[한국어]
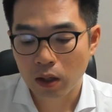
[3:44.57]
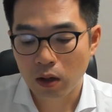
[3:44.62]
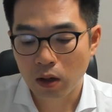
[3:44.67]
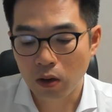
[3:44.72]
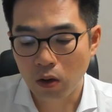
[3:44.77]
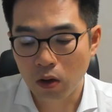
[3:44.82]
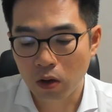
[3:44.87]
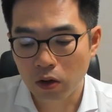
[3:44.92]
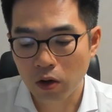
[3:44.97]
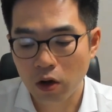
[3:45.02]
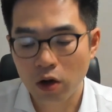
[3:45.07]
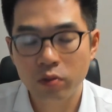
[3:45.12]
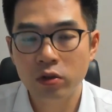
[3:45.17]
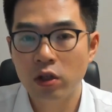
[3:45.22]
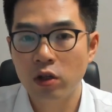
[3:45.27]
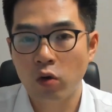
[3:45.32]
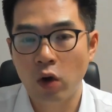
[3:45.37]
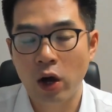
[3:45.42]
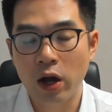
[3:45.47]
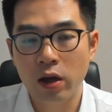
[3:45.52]

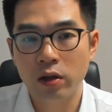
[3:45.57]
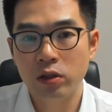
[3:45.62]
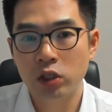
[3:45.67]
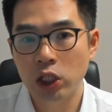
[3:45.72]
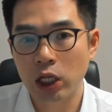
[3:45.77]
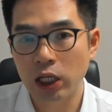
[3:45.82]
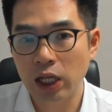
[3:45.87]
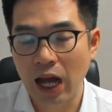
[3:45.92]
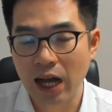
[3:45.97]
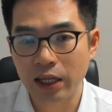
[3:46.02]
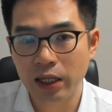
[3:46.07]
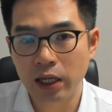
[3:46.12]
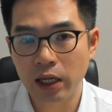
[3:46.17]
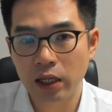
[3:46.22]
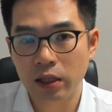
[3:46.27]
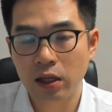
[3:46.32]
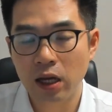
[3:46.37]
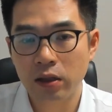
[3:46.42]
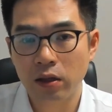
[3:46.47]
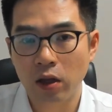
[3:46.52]
여러분들이 과연 제 강의에
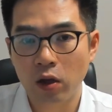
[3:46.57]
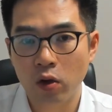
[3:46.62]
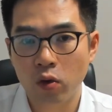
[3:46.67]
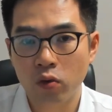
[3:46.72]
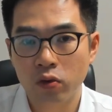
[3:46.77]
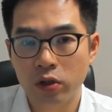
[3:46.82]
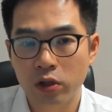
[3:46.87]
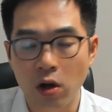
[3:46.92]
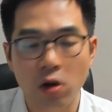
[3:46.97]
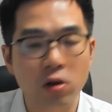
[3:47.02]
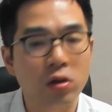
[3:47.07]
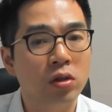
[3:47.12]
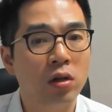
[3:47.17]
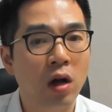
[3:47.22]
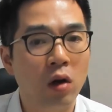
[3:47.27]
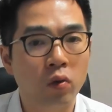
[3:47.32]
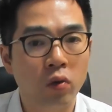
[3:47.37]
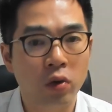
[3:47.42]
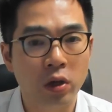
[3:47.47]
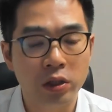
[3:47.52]
대한 내용을
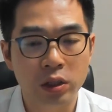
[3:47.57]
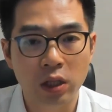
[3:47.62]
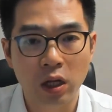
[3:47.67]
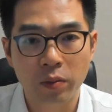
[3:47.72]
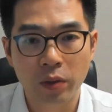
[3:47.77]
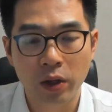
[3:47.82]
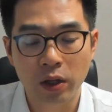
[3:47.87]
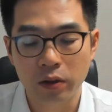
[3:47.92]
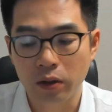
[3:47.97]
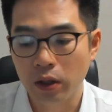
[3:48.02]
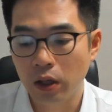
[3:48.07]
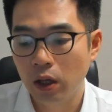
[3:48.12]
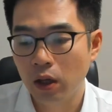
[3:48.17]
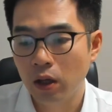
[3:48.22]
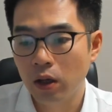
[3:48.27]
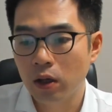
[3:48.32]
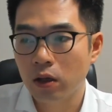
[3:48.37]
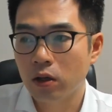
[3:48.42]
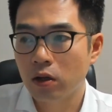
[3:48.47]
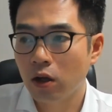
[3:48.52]
경청하고 계시다면
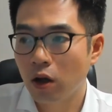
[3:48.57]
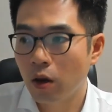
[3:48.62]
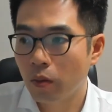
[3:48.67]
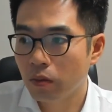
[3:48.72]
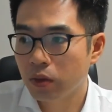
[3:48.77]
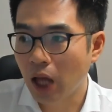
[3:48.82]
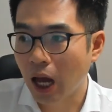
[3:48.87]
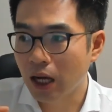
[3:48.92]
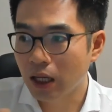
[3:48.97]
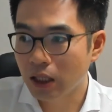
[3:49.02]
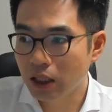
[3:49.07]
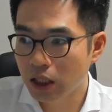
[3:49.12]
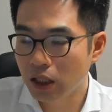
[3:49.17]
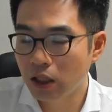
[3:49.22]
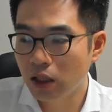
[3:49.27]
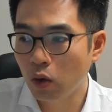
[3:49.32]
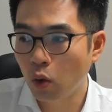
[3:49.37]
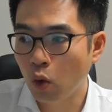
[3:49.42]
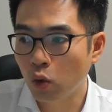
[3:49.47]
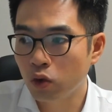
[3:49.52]
그럼
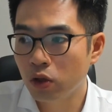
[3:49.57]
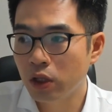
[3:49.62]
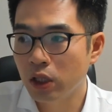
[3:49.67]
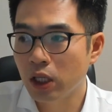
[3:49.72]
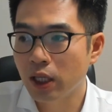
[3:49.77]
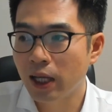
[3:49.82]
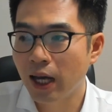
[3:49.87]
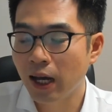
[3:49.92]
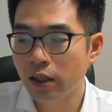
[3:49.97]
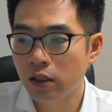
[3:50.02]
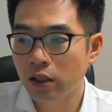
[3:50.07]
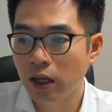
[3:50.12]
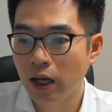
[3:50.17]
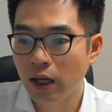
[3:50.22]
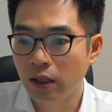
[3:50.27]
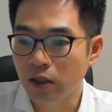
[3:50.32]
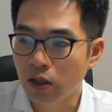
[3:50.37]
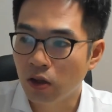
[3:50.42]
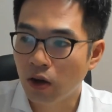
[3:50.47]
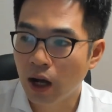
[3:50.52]
당신이 오늘 이야기한
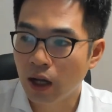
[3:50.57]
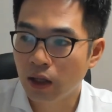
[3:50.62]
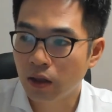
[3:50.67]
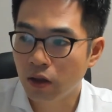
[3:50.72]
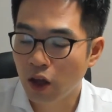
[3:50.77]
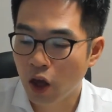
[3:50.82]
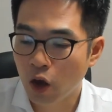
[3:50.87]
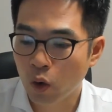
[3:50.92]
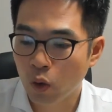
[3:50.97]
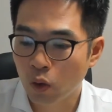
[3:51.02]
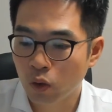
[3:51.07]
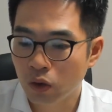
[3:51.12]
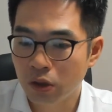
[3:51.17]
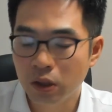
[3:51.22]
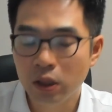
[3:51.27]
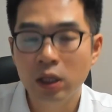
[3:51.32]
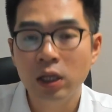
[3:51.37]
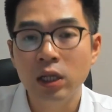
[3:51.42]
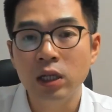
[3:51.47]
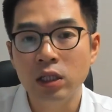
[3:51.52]
이러한 내용은
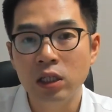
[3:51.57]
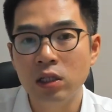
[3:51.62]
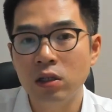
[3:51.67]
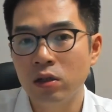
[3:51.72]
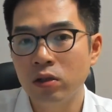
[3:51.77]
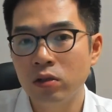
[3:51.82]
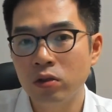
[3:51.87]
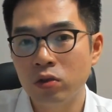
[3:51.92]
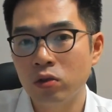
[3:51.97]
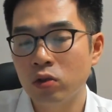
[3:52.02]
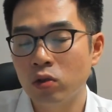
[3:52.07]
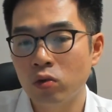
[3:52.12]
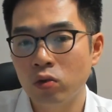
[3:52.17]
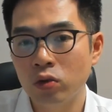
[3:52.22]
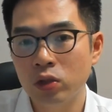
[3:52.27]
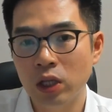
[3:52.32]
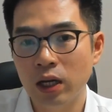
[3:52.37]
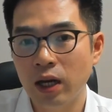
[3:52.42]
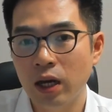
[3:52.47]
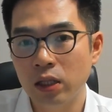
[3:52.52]
이런 뜻으로
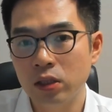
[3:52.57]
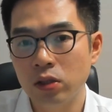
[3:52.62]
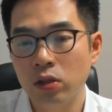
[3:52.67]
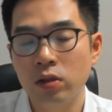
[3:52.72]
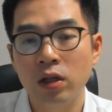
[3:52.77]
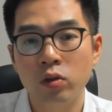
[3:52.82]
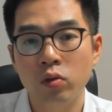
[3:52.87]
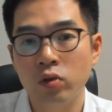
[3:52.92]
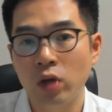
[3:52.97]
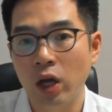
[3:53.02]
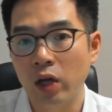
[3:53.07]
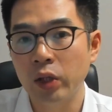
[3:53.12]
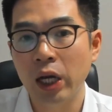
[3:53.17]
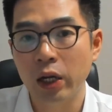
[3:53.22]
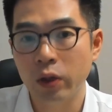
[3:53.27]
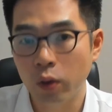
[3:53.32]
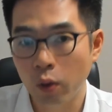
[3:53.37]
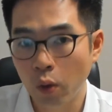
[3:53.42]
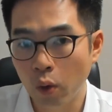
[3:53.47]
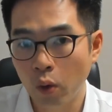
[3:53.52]
제가 해석을 해도
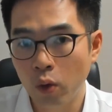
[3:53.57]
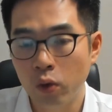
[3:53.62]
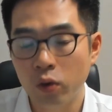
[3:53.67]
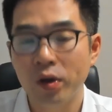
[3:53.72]
되나요?